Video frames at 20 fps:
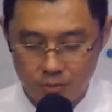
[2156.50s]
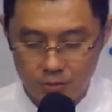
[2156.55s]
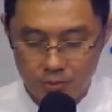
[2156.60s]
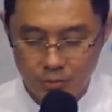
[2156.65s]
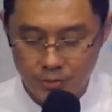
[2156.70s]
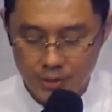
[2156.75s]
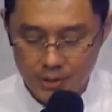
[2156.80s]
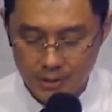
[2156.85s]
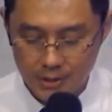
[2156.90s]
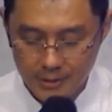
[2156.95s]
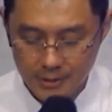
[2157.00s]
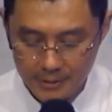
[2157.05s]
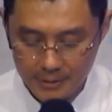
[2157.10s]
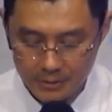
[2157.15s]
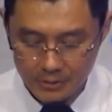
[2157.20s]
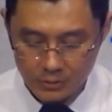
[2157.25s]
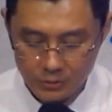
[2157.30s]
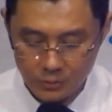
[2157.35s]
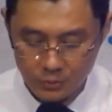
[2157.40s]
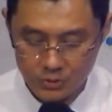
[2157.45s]
有一个
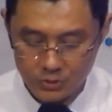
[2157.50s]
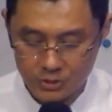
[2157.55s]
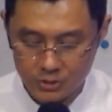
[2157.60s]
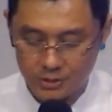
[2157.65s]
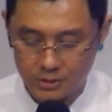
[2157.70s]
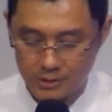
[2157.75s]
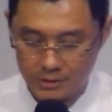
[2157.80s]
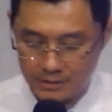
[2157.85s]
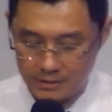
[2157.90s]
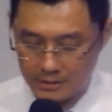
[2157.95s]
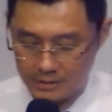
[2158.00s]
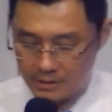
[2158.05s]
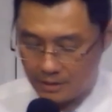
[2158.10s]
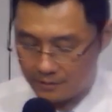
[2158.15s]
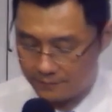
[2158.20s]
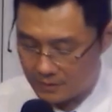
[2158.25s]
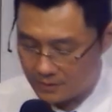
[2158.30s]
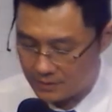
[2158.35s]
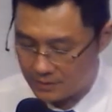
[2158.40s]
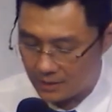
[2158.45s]
故事跟大
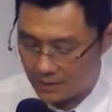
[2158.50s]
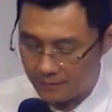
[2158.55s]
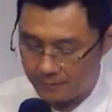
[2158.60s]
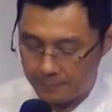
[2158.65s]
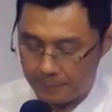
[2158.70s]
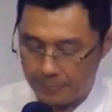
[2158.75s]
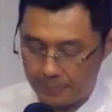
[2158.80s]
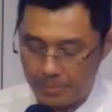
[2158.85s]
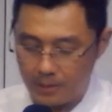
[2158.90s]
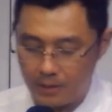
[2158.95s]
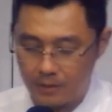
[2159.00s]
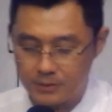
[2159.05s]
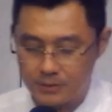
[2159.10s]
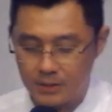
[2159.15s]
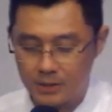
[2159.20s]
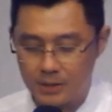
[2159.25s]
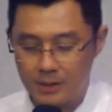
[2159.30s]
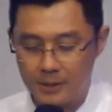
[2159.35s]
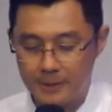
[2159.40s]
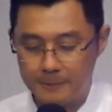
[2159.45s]
家分享啊，
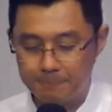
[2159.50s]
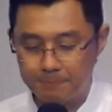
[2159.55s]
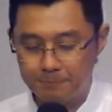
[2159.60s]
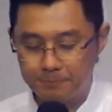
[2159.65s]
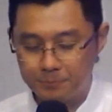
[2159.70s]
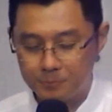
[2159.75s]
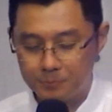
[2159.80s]
这个